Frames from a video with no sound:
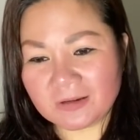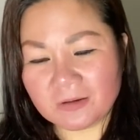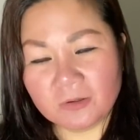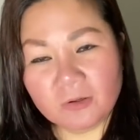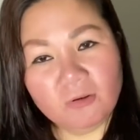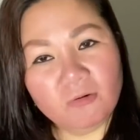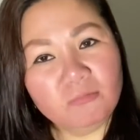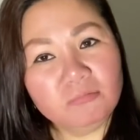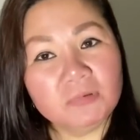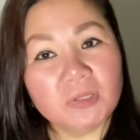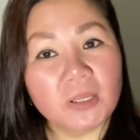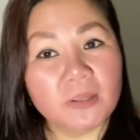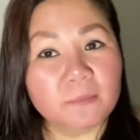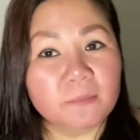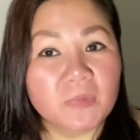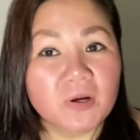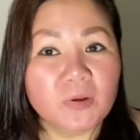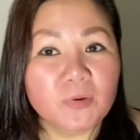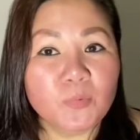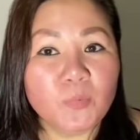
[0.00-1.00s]
lúc thị
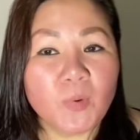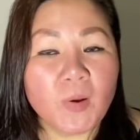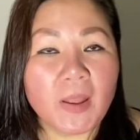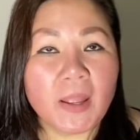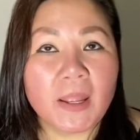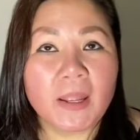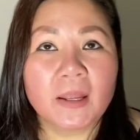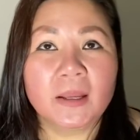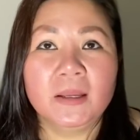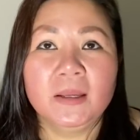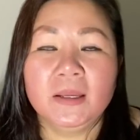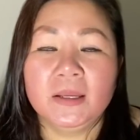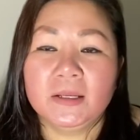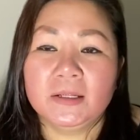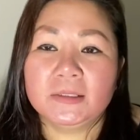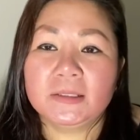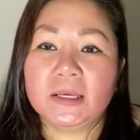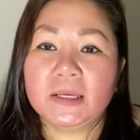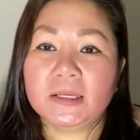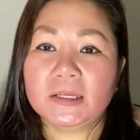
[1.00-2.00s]
mới qua
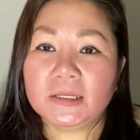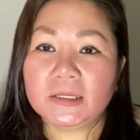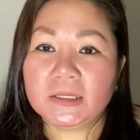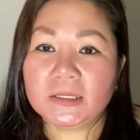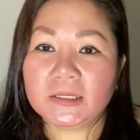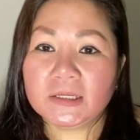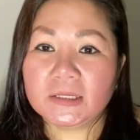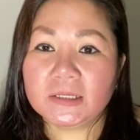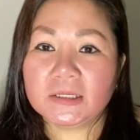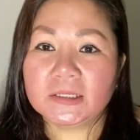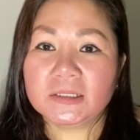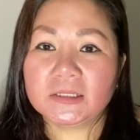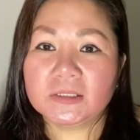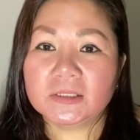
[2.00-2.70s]
thì